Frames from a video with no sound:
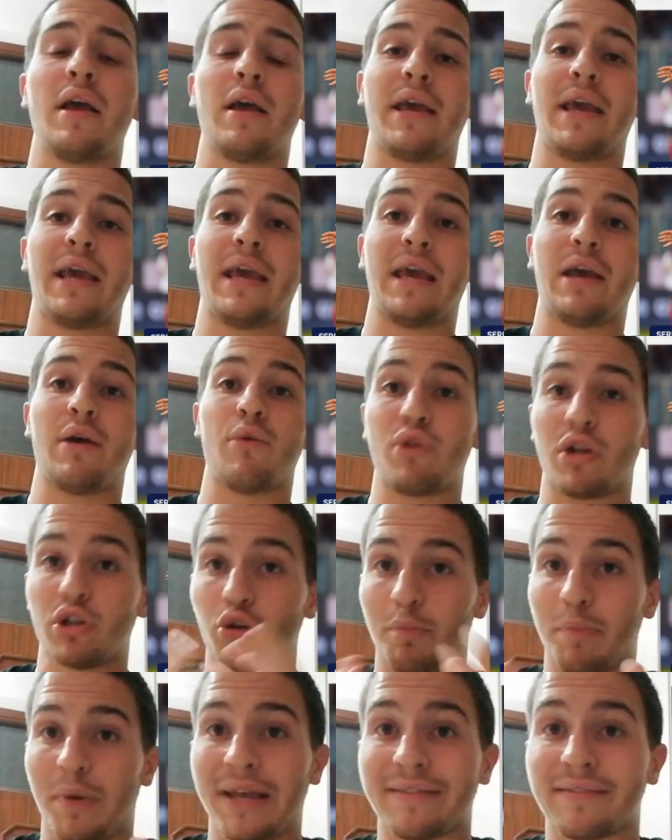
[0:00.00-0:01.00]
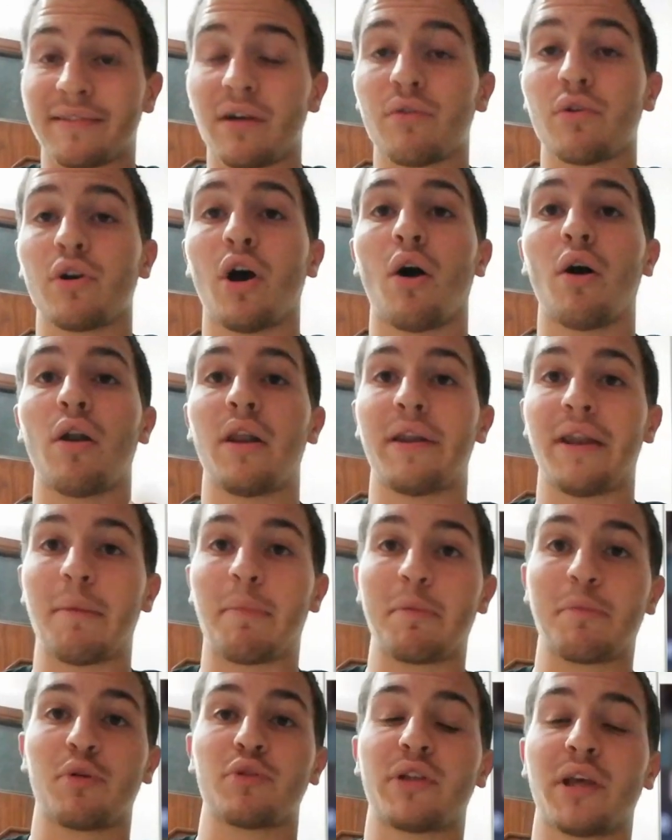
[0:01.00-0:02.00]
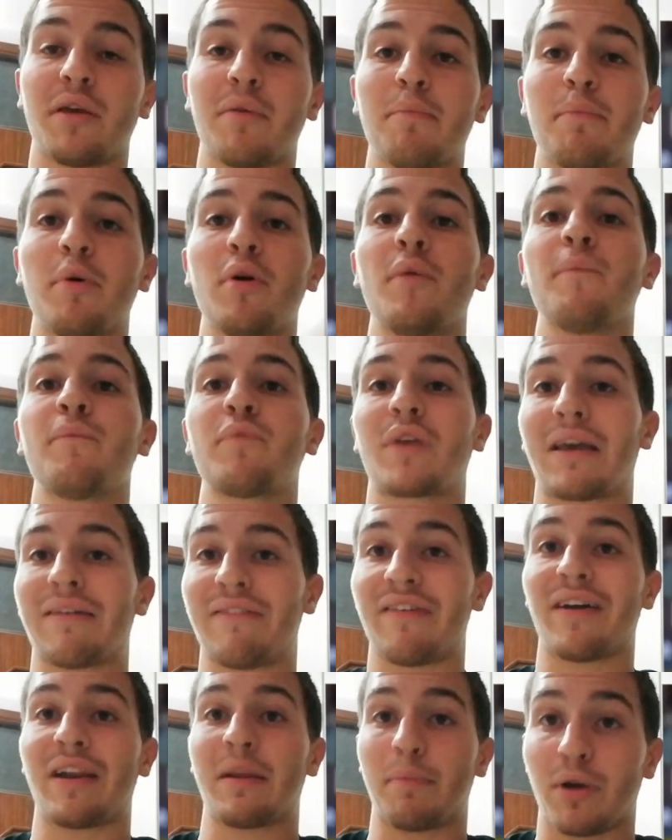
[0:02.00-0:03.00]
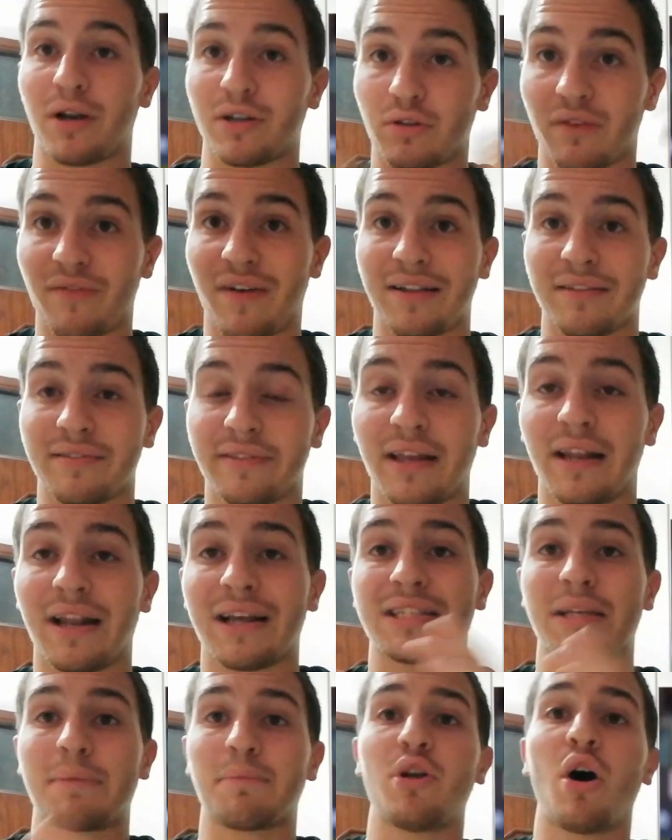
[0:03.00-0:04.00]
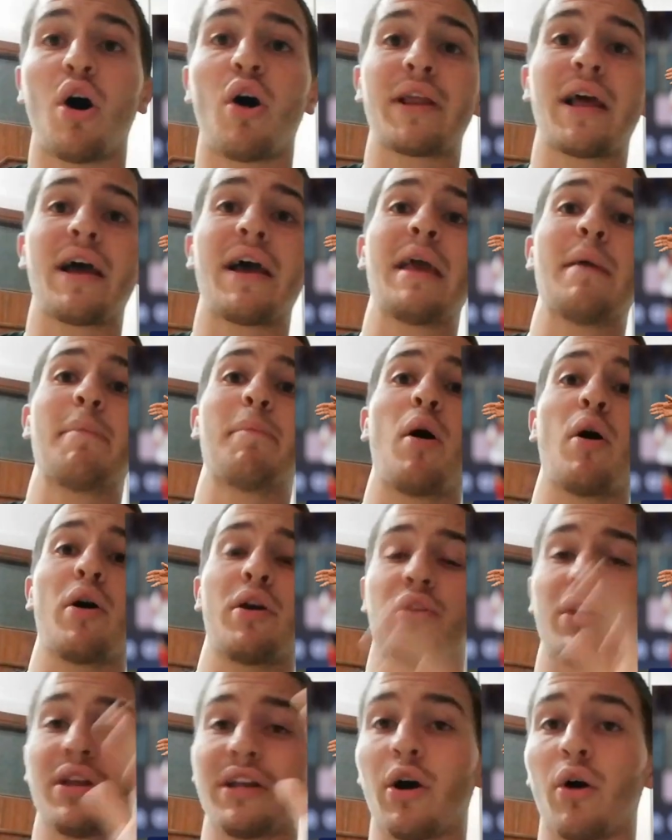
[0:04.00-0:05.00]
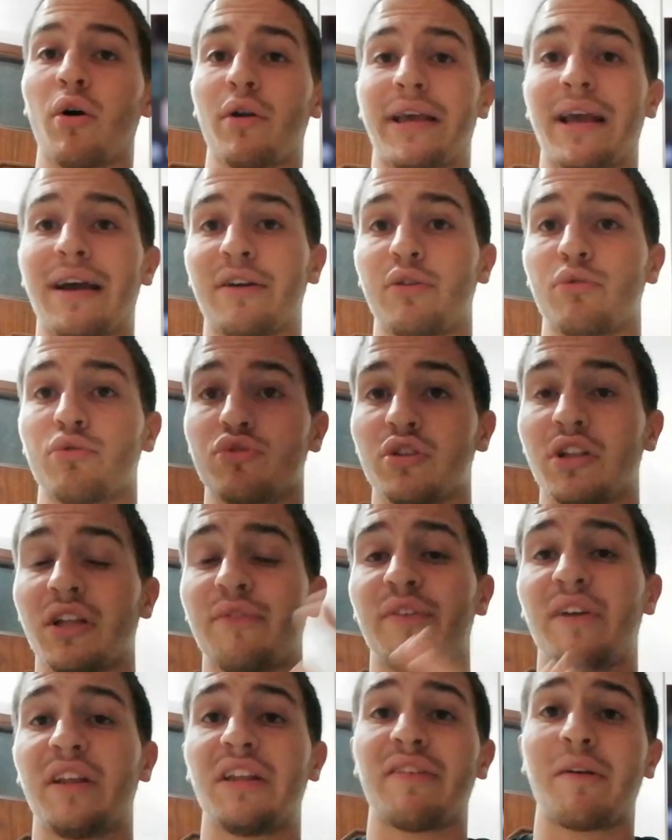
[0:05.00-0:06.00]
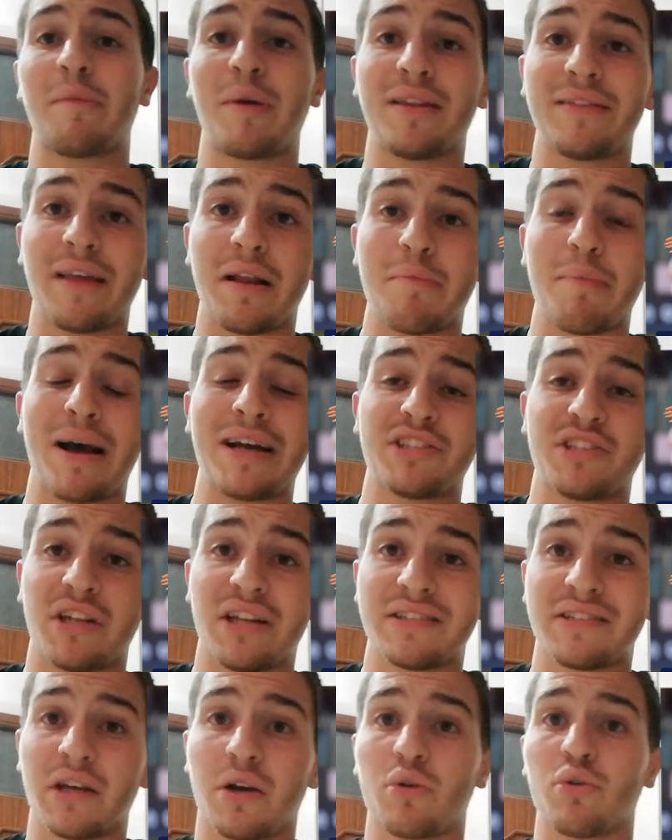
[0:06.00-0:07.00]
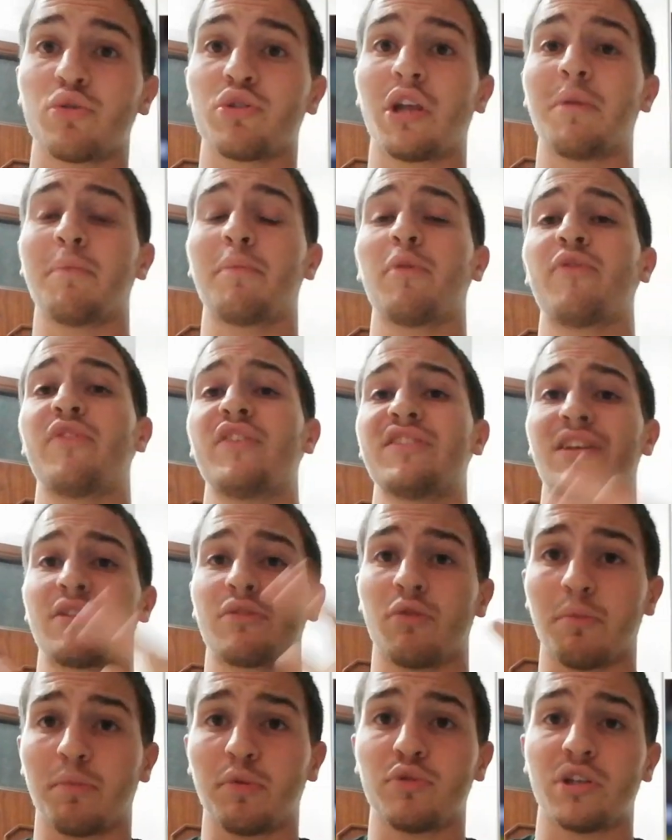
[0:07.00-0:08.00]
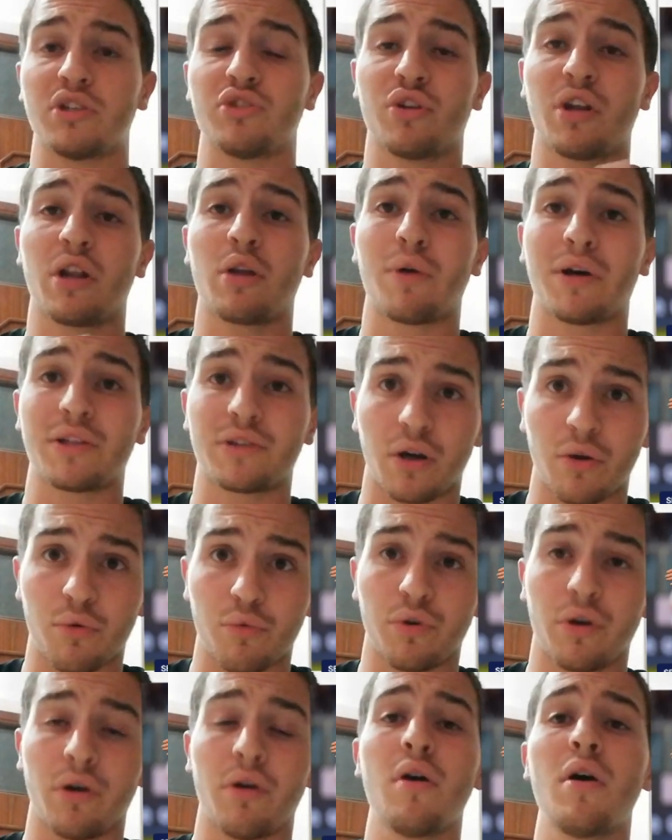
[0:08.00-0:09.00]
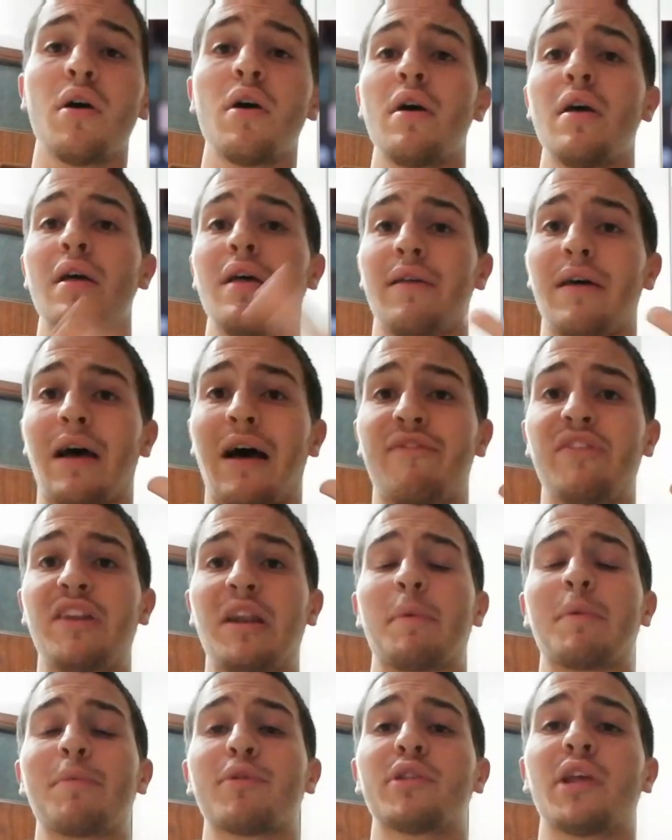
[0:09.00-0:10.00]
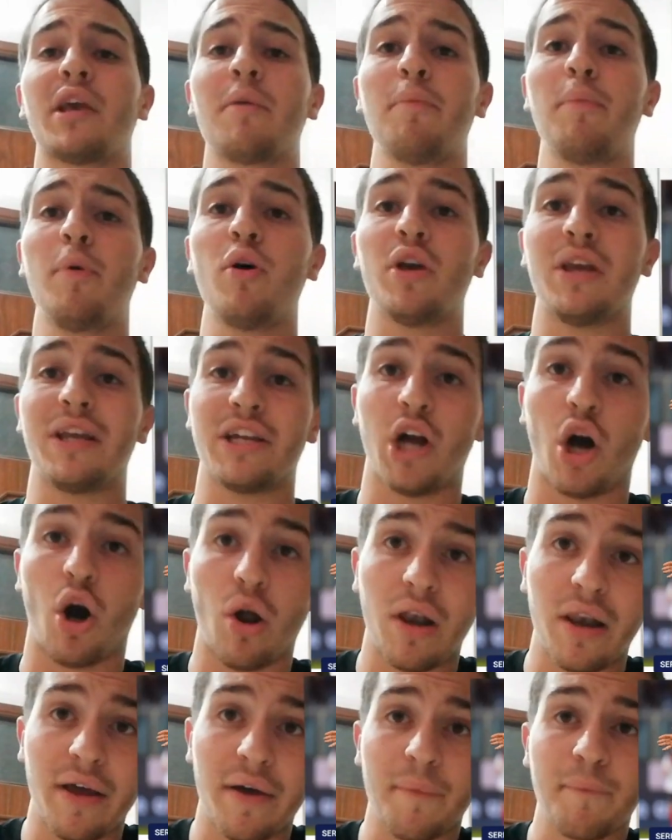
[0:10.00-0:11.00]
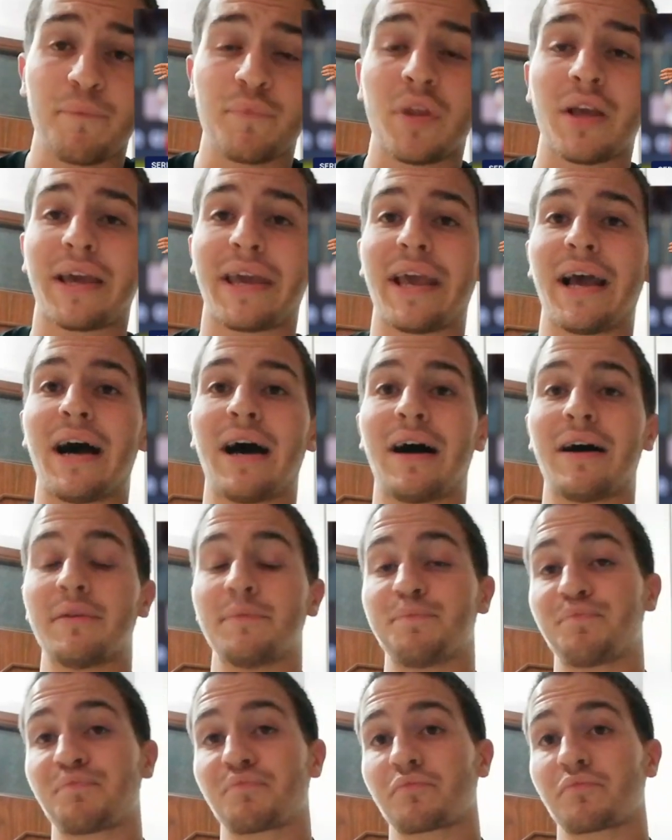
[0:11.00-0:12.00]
e una doppietta, un gol nel primo tempo che aveva riportato avanti la Sampdoria e poi il gol che ha chiuso definitivamente il match nel secondo tempo fissando il punteggio nel 4-1. A fine primo tempo il gol che ha